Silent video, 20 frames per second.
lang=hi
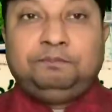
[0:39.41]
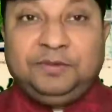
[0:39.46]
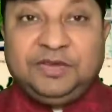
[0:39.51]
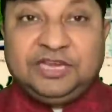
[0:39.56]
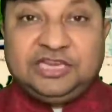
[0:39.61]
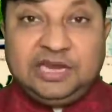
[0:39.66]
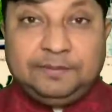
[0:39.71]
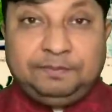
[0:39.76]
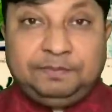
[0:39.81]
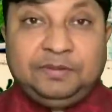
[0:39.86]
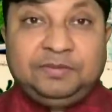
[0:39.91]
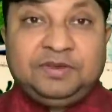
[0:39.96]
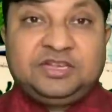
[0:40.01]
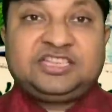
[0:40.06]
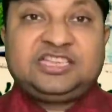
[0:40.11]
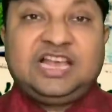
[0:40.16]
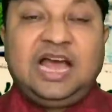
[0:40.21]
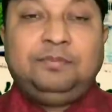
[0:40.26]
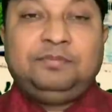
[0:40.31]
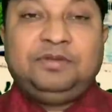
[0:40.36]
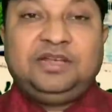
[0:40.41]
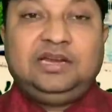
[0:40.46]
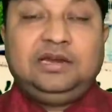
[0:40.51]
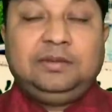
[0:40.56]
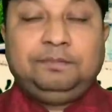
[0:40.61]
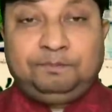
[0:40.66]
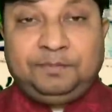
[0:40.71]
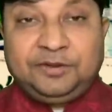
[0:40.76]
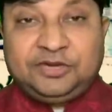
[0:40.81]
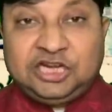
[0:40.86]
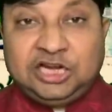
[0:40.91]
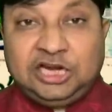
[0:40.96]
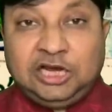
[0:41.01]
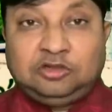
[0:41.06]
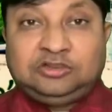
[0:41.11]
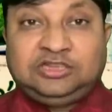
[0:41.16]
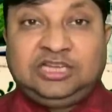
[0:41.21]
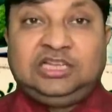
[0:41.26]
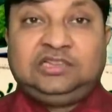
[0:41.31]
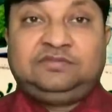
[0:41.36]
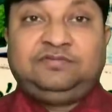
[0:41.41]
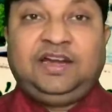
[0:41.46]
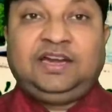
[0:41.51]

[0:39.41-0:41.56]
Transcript: बीजेपी में शामिल पिछड़े और दलित